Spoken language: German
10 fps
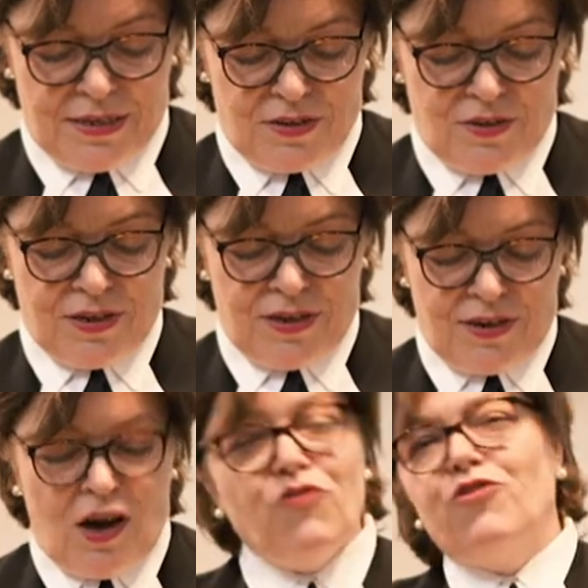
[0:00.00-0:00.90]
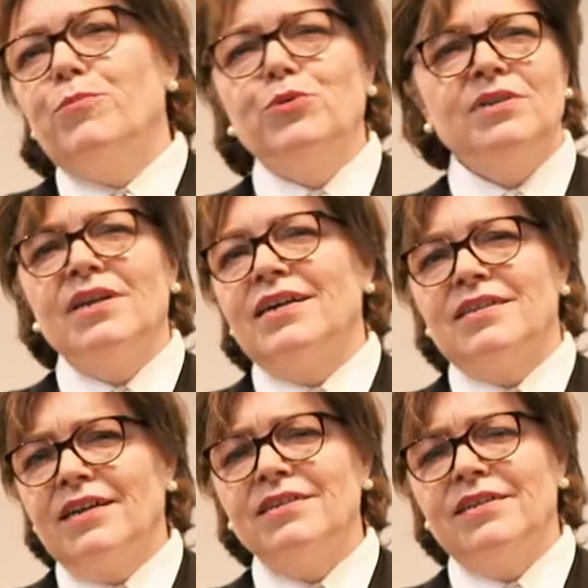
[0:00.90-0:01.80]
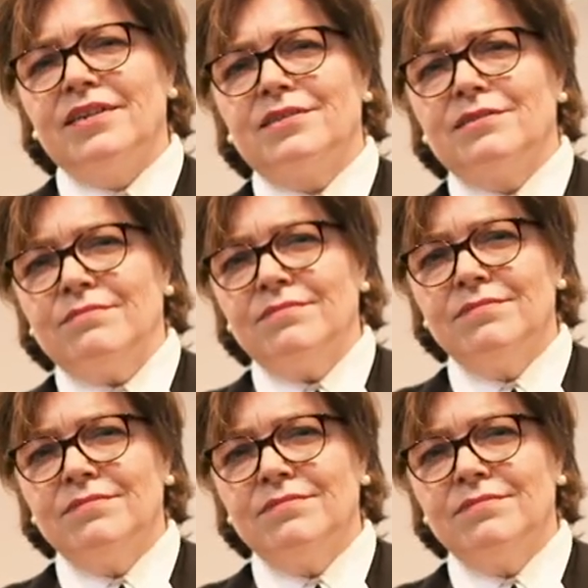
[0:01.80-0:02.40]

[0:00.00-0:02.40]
sondern auf Verbundenheit angelegt,